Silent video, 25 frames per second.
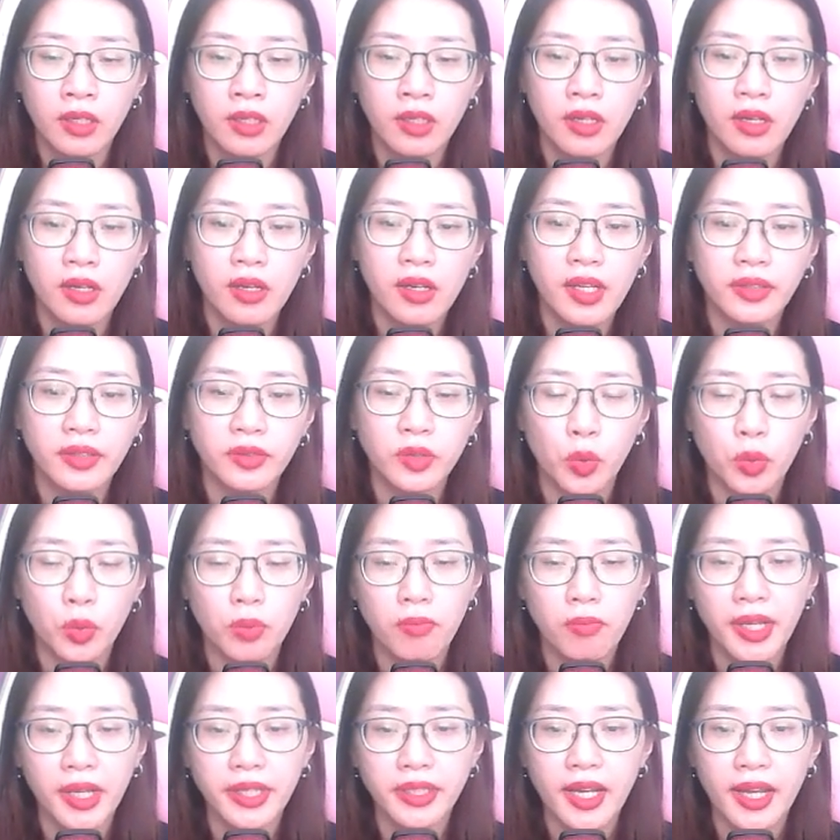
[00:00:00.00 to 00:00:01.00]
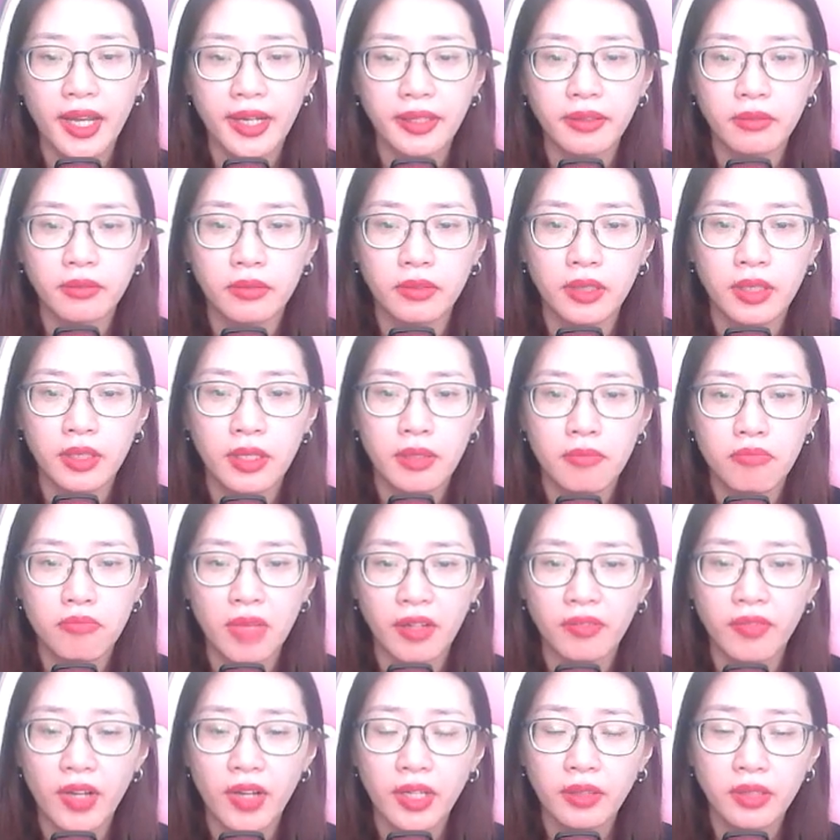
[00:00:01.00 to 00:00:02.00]
Liên tục mấy tháng,
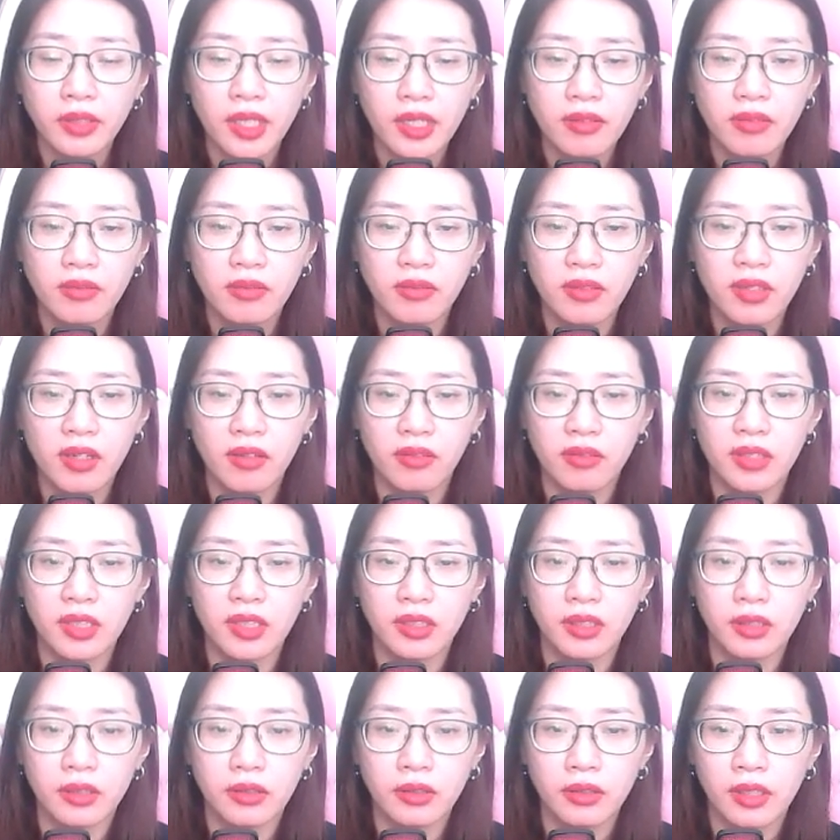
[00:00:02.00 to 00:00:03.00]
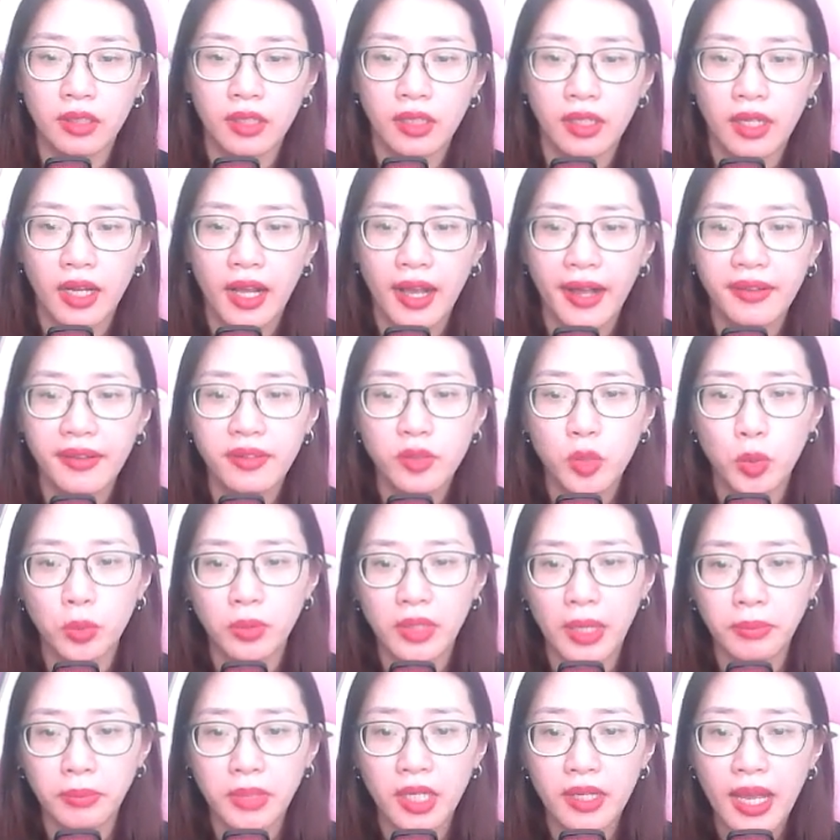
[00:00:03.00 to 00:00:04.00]
Mặc phát tiết lực lượng, hắn cũng
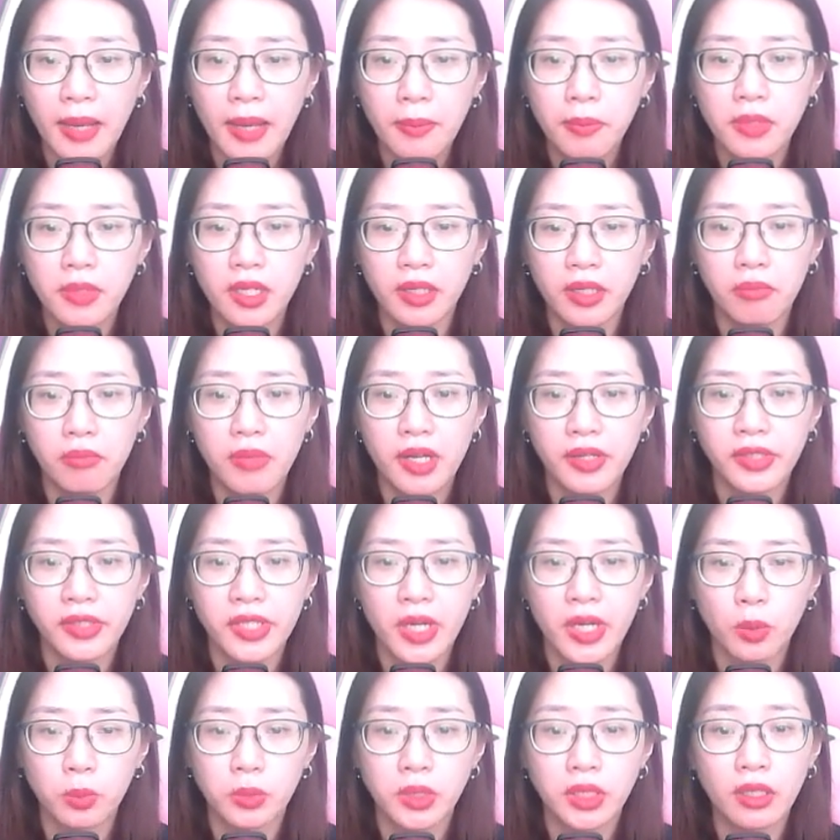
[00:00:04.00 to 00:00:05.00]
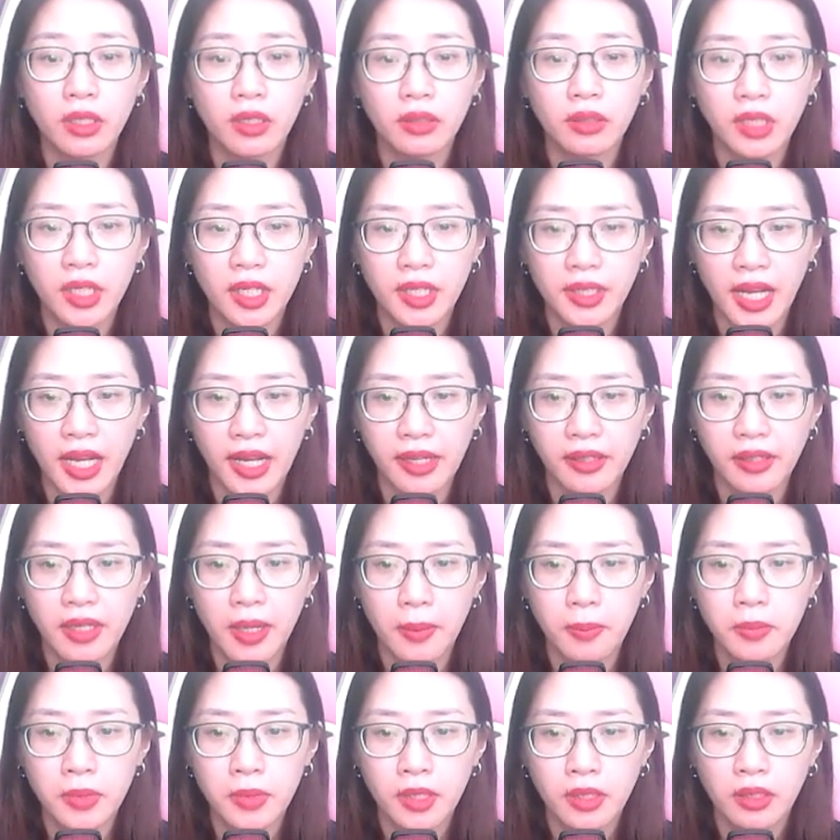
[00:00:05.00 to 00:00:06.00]
cảm thấy áp lực bên trong Sơ Thiên Đại
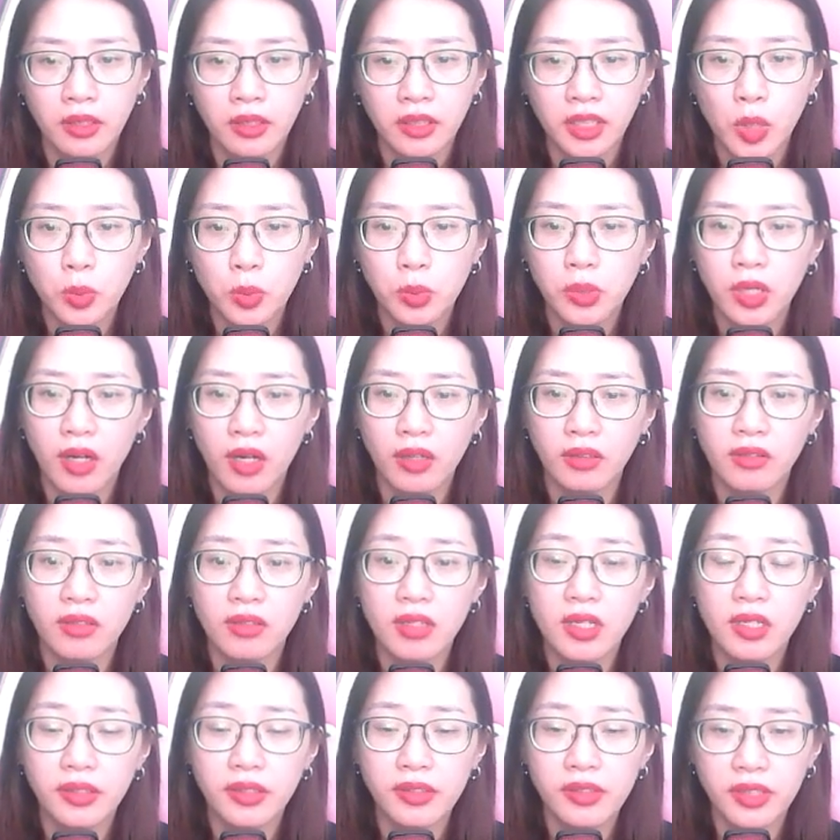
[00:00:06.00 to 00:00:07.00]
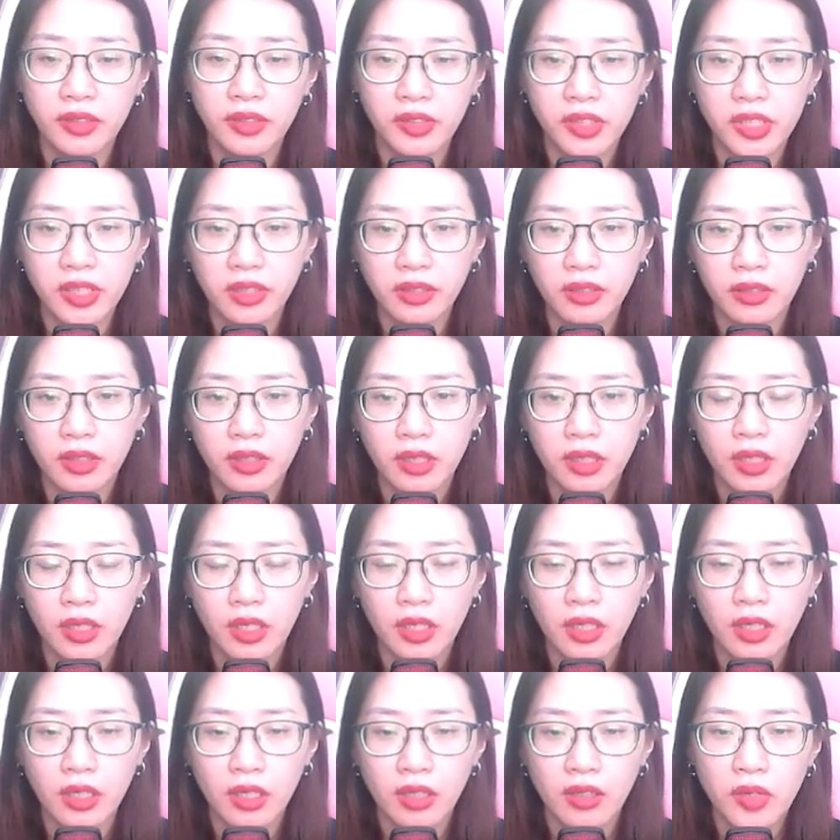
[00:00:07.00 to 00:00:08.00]
Cấm không còn lớn như trước.
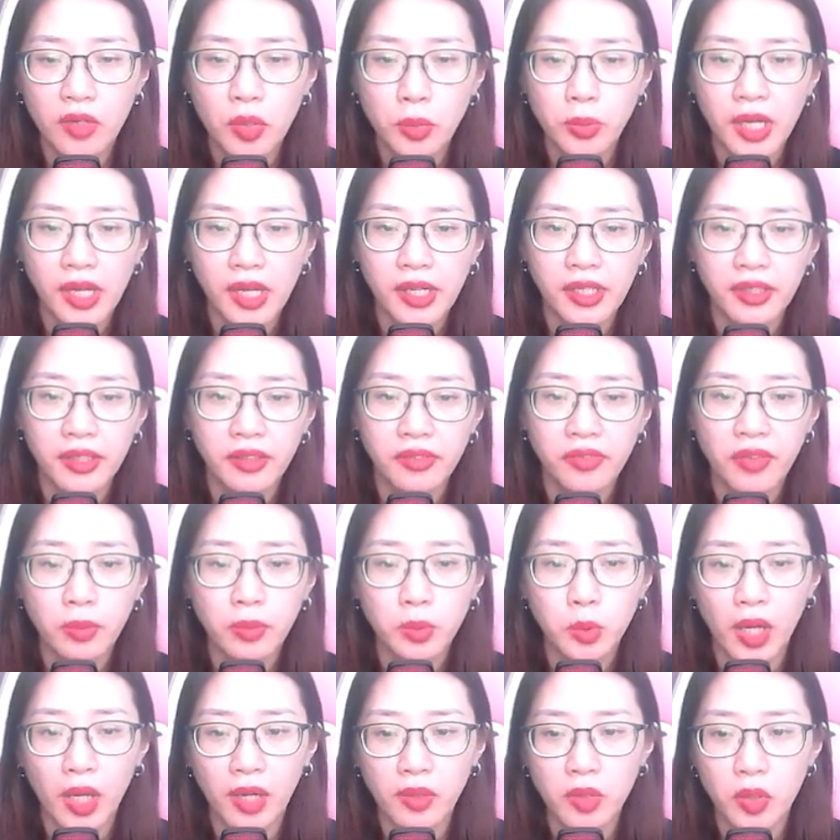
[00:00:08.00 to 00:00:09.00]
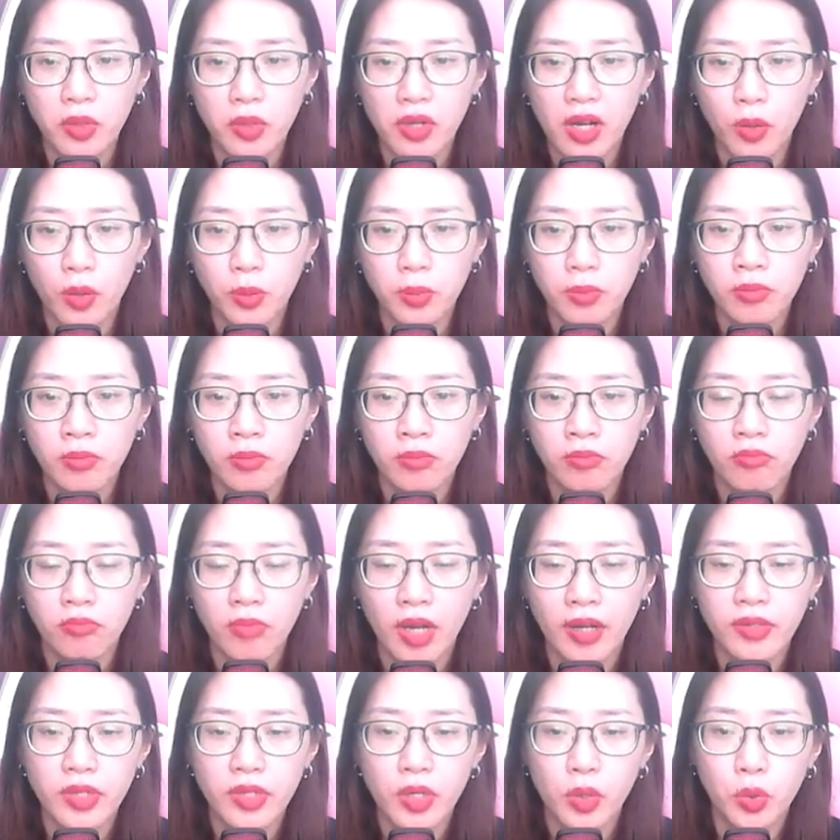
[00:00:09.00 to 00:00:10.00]
Lúc này phong tỏa lỗ hổng,
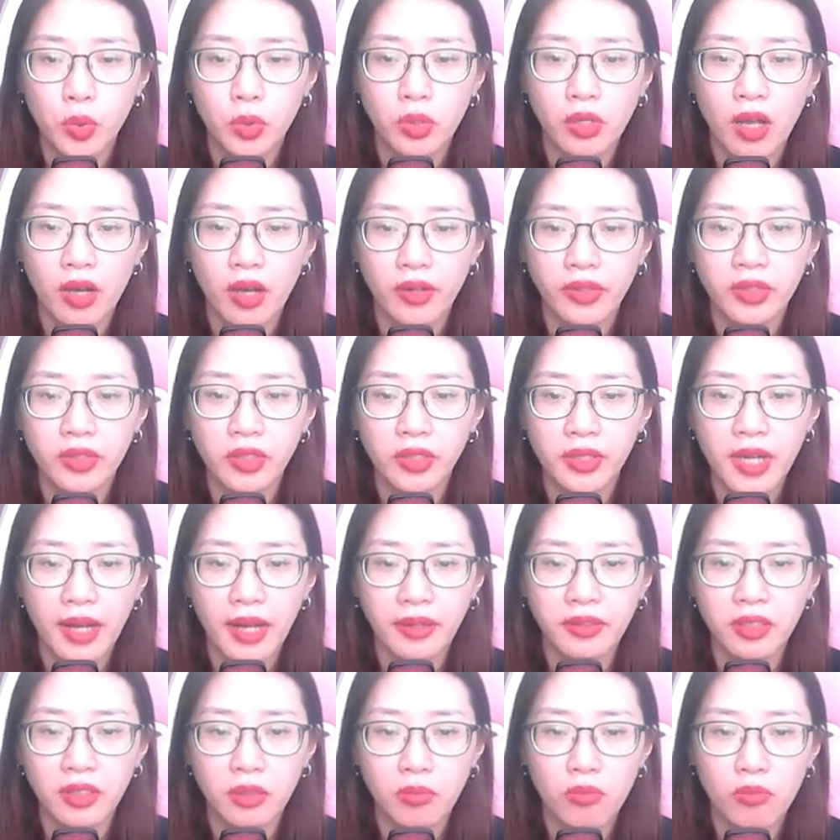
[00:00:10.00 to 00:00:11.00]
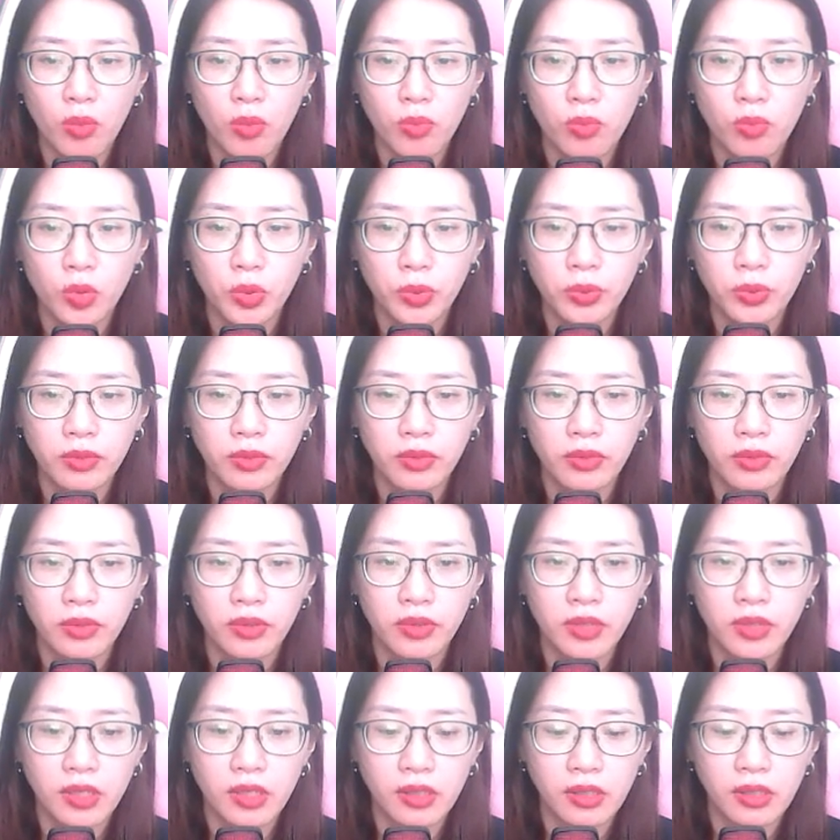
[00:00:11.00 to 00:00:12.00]
mặc dù còn chưa đạt được mong muốn,
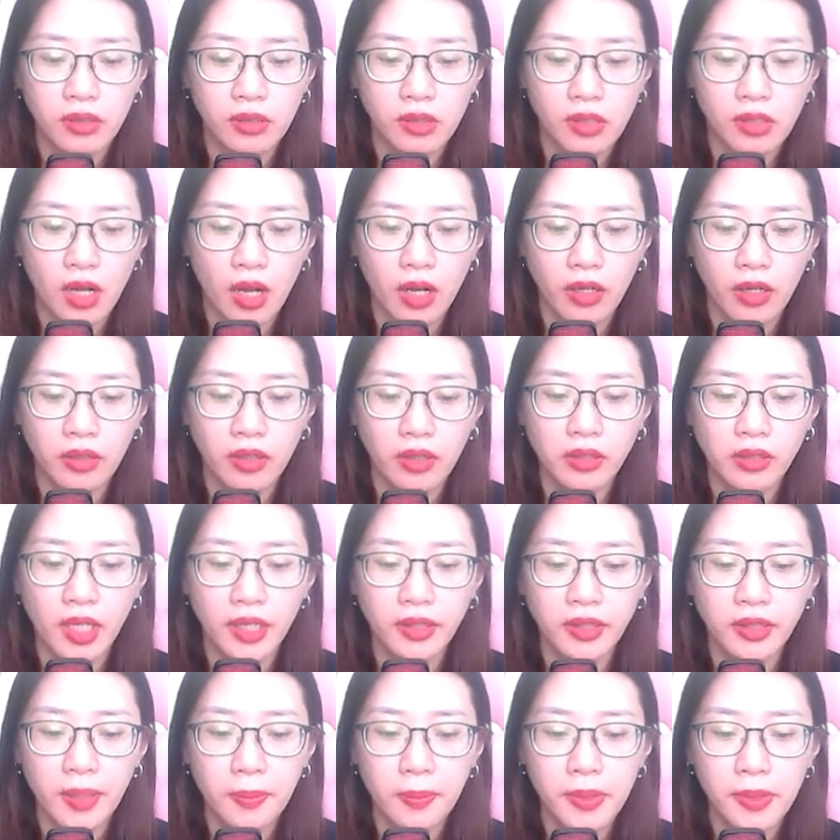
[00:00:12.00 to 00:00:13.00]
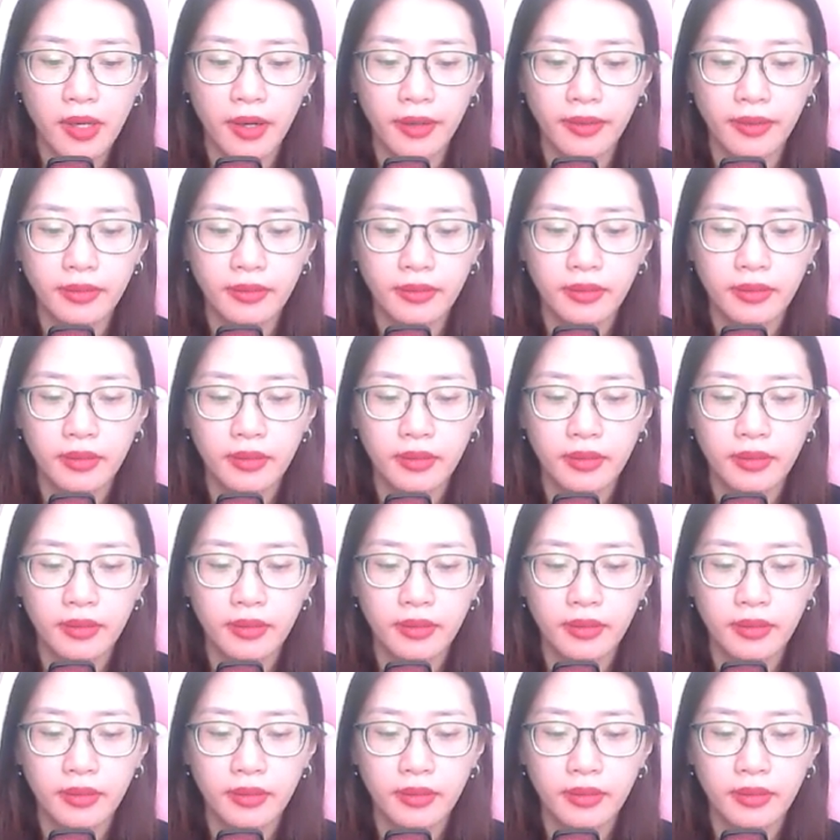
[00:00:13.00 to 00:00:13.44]
nhưng còn có thể tiếp nhận.